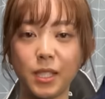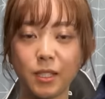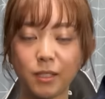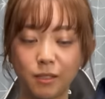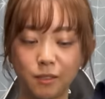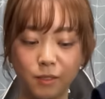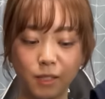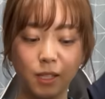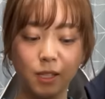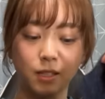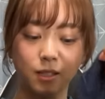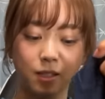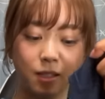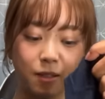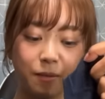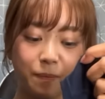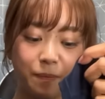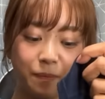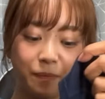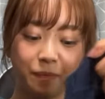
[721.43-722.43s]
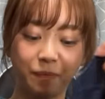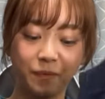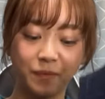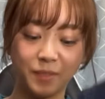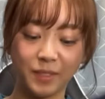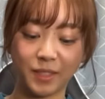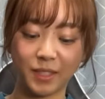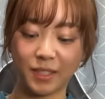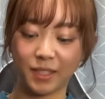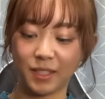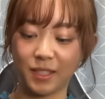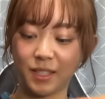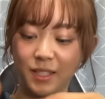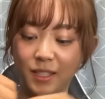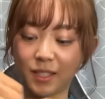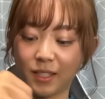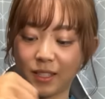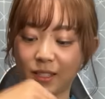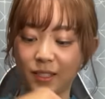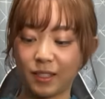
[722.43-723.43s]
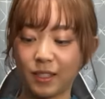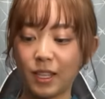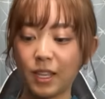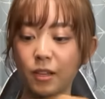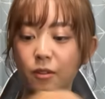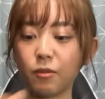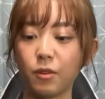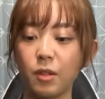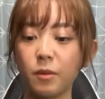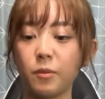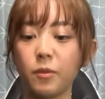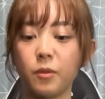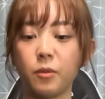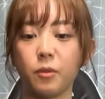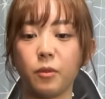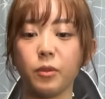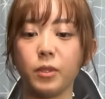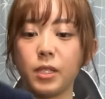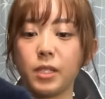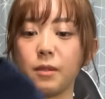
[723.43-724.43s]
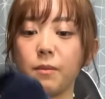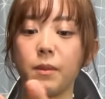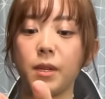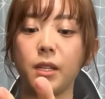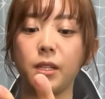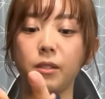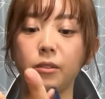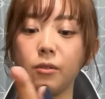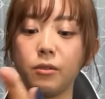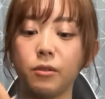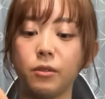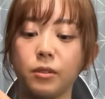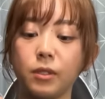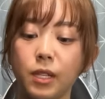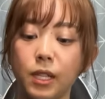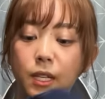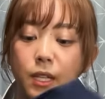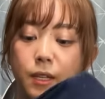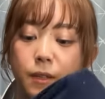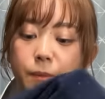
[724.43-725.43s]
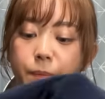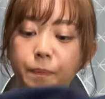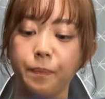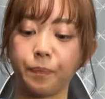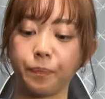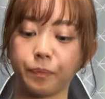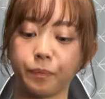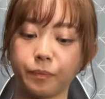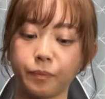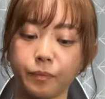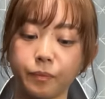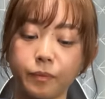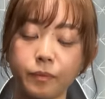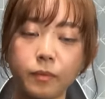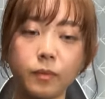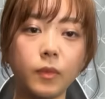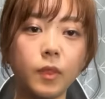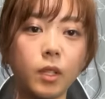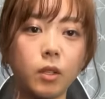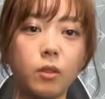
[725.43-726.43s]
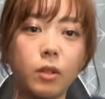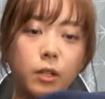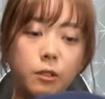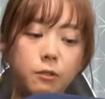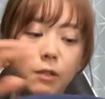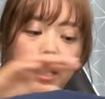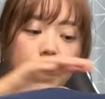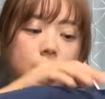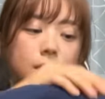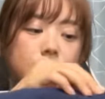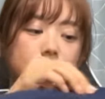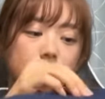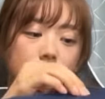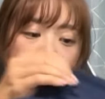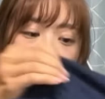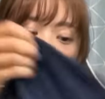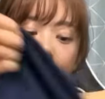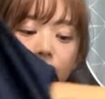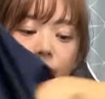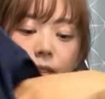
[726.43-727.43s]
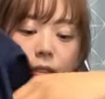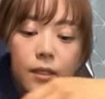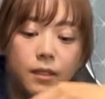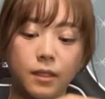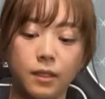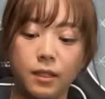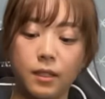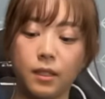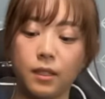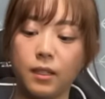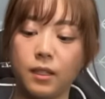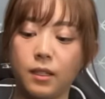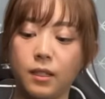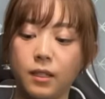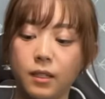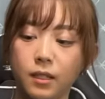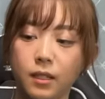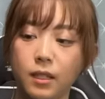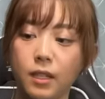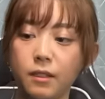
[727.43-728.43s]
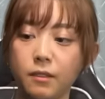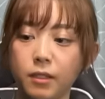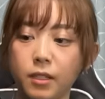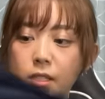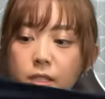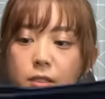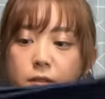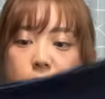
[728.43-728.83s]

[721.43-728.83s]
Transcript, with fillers: 安くないですかでこれも同じメリノウールでこれ上ですねで私